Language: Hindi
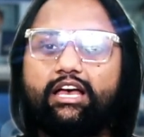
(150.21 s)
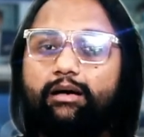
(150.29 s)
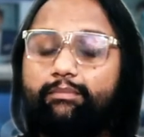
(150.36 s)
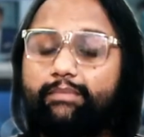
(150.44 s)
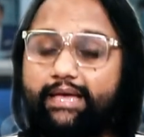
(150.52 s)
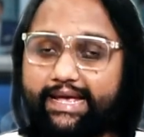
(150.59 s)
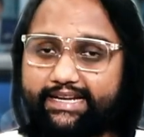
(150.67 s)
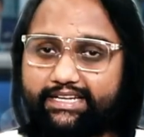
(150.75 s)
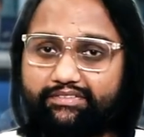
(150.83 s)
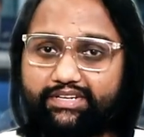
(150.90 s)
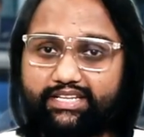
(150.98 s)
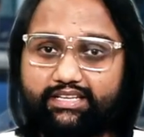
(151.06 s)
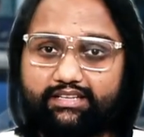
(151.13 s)
हम
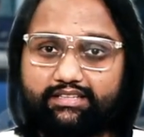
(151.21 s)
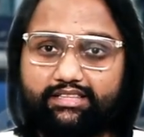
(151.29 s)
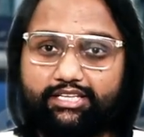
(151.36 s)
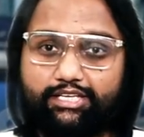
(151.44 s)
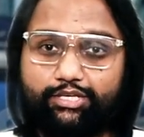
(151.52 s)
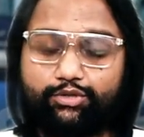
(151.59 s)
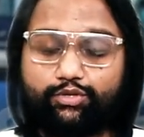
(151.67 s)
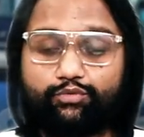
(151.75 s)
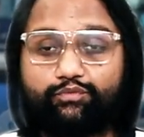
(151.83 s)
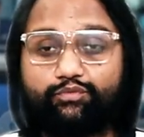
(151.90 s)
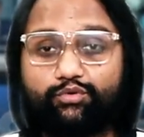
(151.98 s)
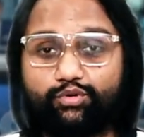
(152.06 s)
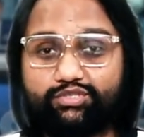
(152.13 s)
एक्टिविटी करते हैं हैं तो
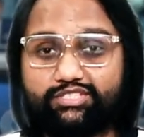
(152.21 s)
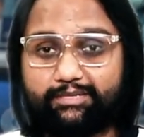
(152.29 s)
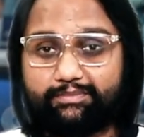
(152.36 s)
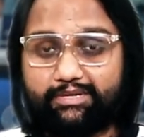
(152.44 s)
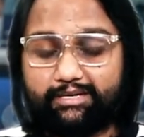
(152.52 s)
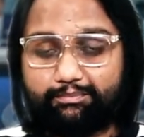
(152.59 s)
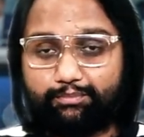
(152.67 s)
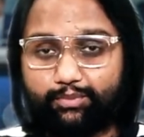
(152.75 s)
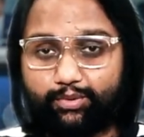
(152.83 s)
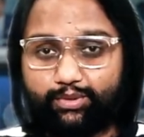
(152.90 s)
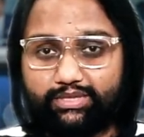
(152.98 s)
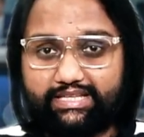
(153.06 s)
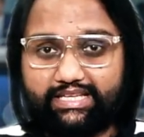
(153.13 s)
वो जब हम
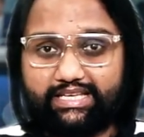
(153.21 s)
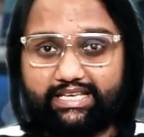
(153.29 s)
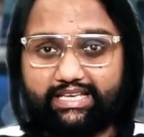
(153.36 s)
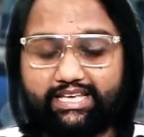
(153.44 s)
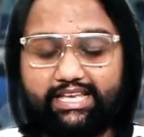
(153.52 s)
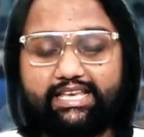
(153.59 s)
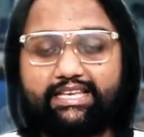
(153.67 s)
बोलते हैं